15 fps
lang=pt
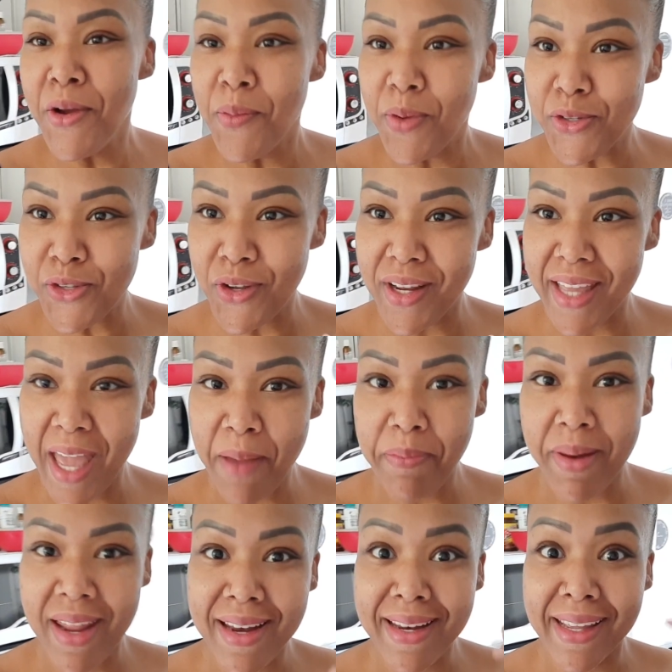Pois eu liguei
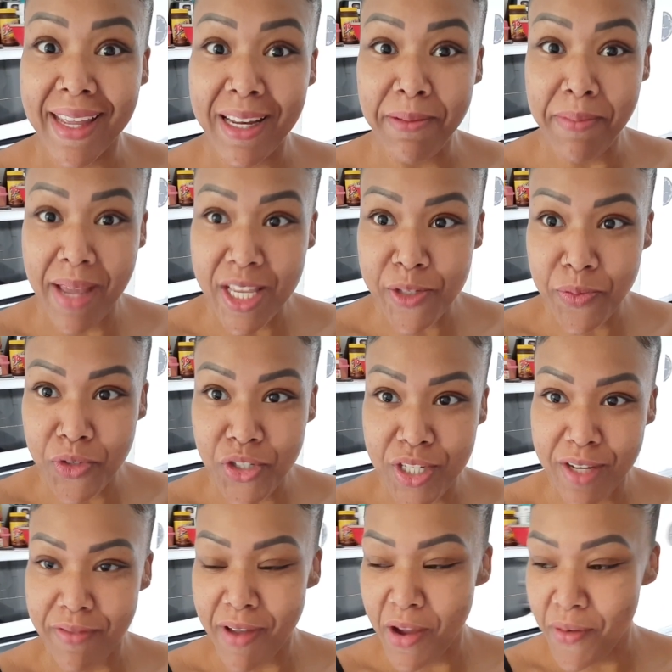pra ele naquele mesmo
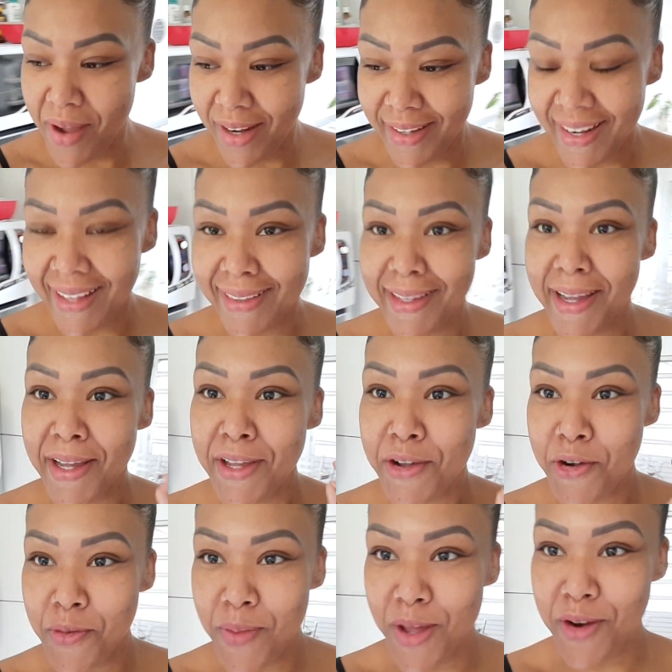dia, veio ele e Natan e
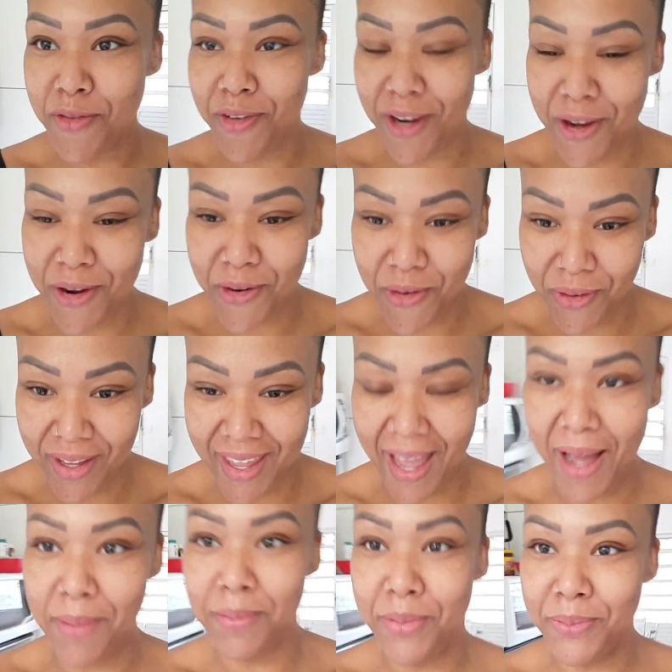comeram o frango com
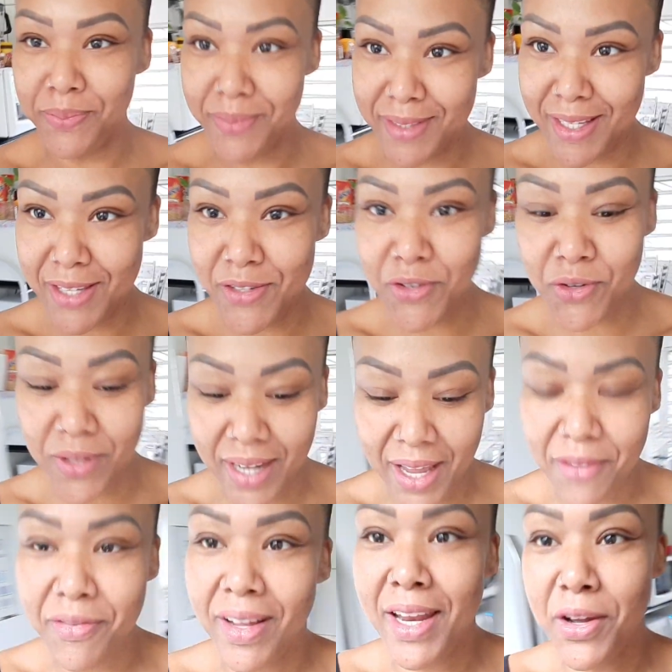quiabo. Vocês viram,
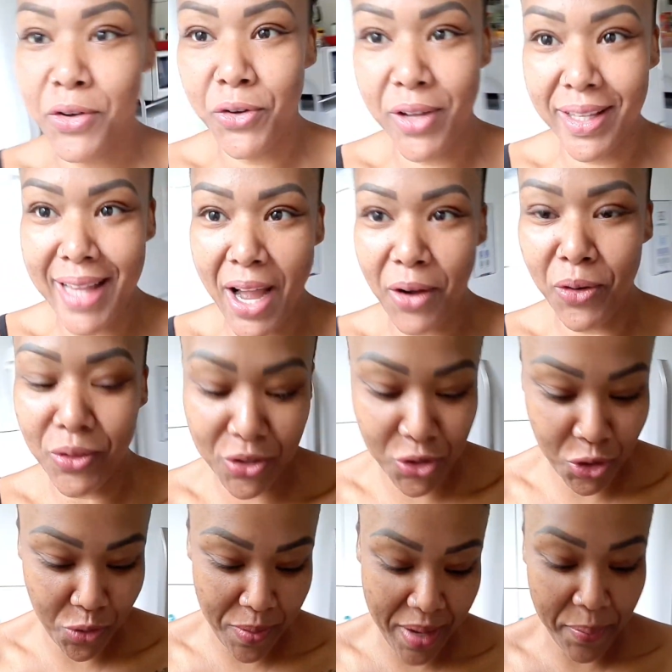né? Falei que eu não ia dar conta de
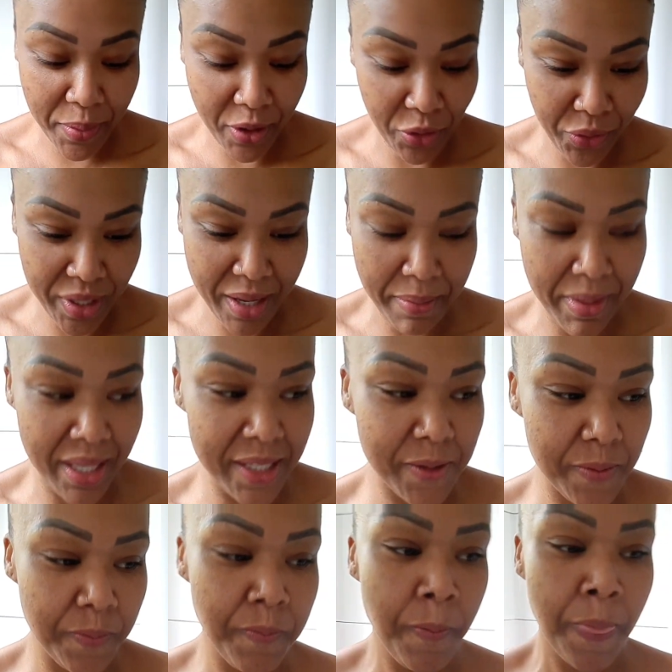comer porque eu não ia
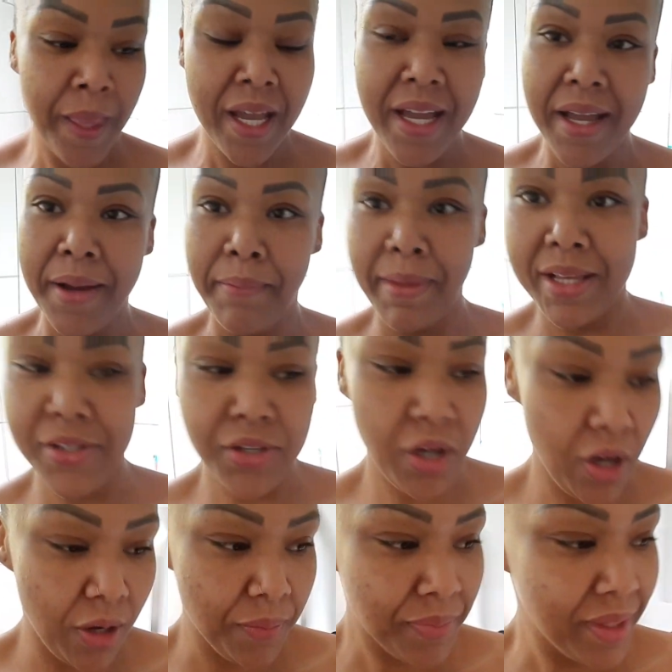mesmo. Mas,
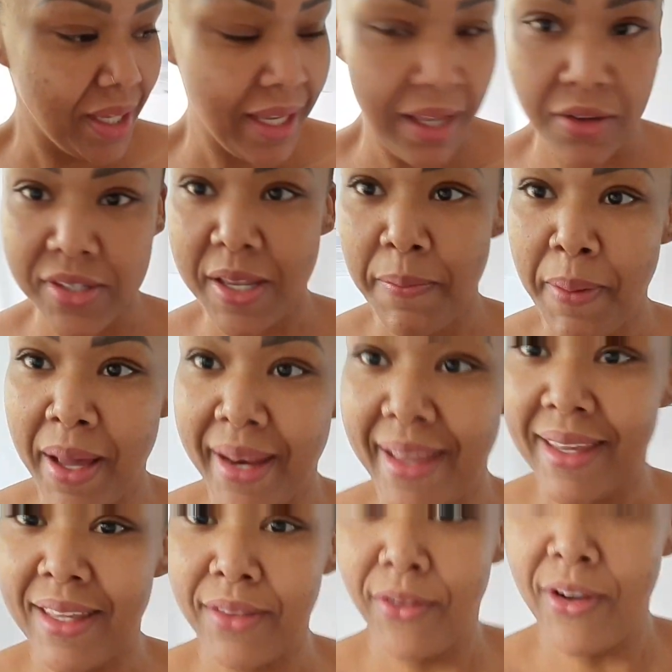ó, eu separei
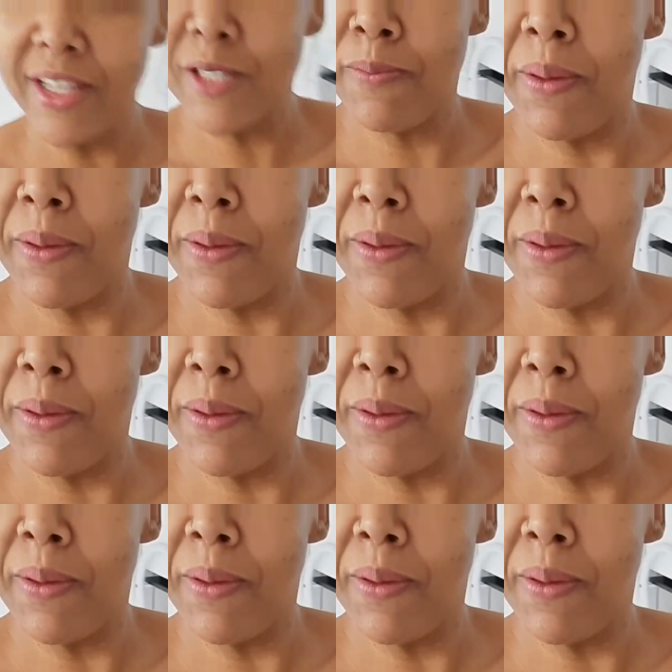aqui dois